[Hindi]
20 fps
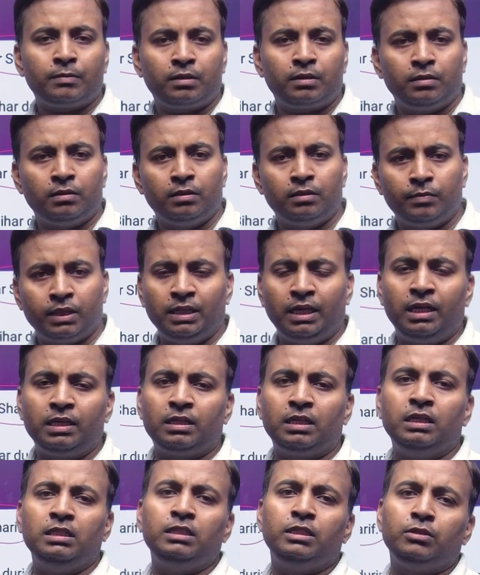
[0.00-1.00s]
बख्तियार
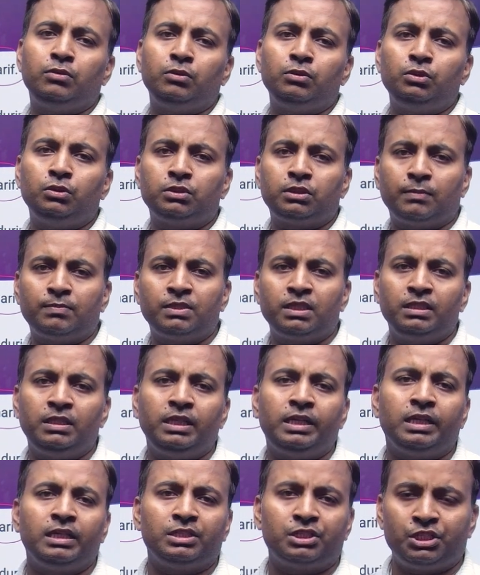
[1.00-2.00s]
खिलजी को जो सबसे
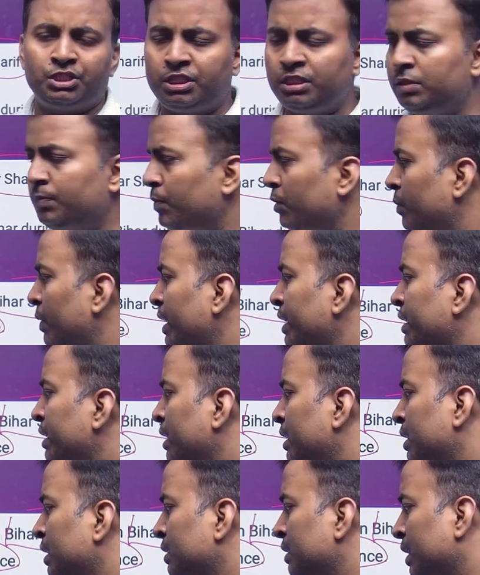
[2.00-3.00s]
अधिक असिस्टेंस प्रोवाइड
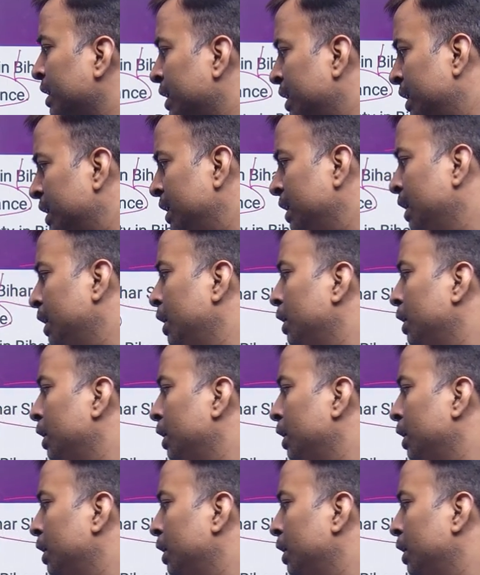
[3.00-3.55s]
किया जाता है